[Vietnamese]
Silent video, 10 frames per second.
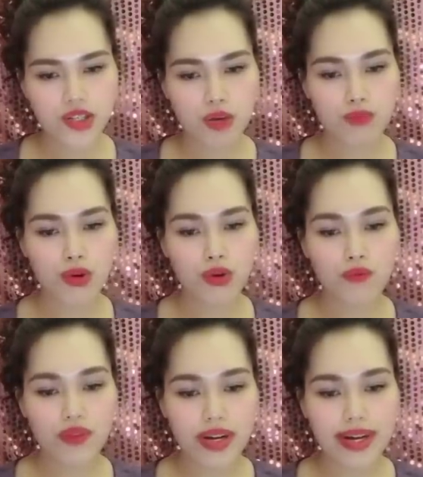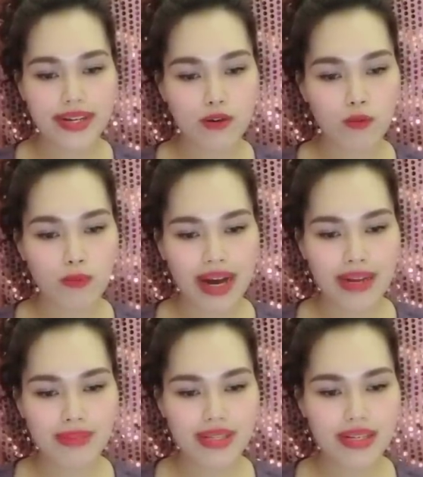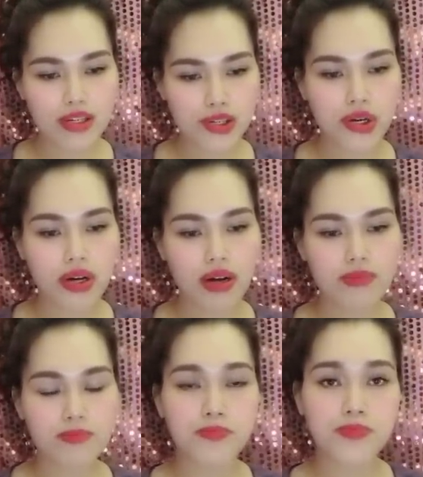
Chồng tôi cũng phải cậy cục mãi mới xin được cho con.